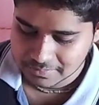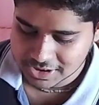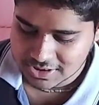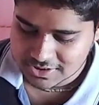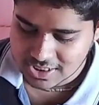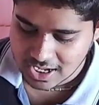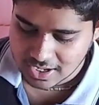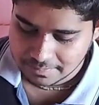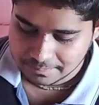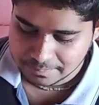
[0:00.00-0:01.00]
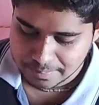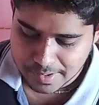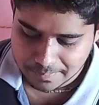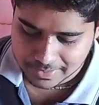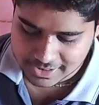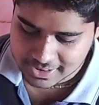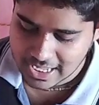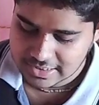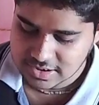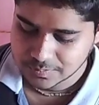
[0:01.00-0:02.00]
मनीषा
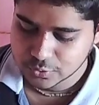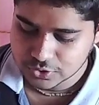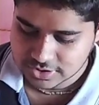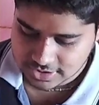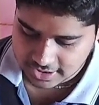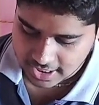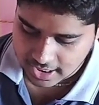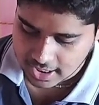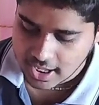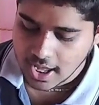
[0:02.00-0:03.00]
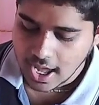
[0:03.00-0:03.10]
पिपलिया जी पूछती है